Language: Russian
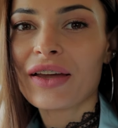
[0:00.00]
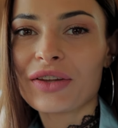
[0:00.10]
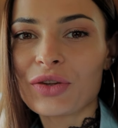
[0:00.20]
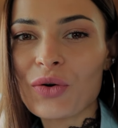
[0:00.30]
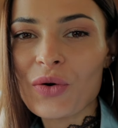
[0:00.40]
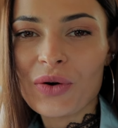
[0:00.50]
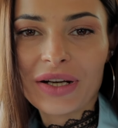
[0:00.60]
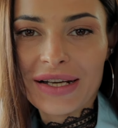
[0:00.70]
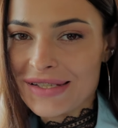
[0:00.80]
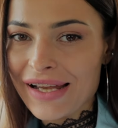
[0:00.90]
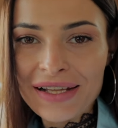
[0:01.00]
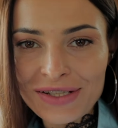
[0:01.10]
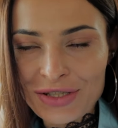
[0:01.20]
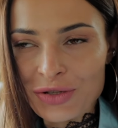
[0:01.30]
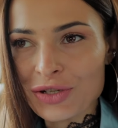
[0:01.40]
но
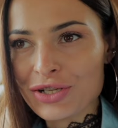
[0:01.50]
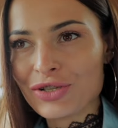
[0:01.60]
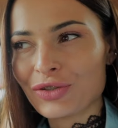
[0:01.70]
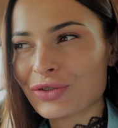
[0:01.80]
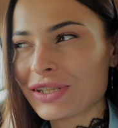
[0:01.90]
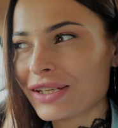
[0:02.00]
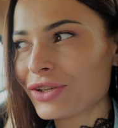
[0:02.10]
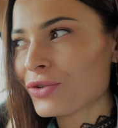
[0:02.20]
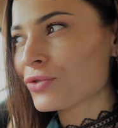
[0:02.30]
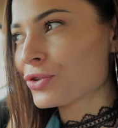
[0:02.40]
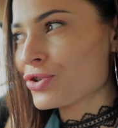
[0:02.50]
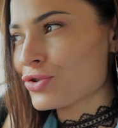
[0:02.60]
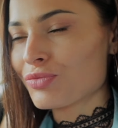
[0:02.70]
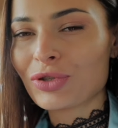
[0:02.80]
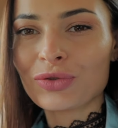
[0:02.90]
казалось только, что до нее вот
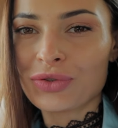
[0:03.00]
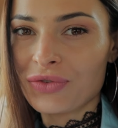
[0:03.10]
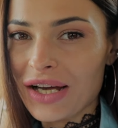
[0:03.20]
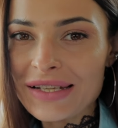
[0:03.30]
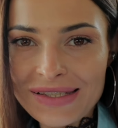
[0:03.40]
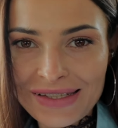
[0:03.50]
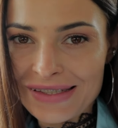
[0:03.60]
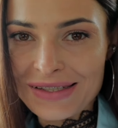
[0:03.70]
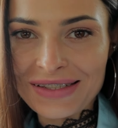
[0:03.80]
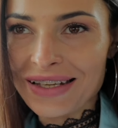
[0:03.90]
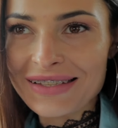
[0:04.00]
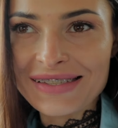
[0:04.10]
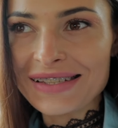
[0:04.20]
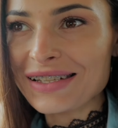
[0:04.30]
еще минут 20 дойти,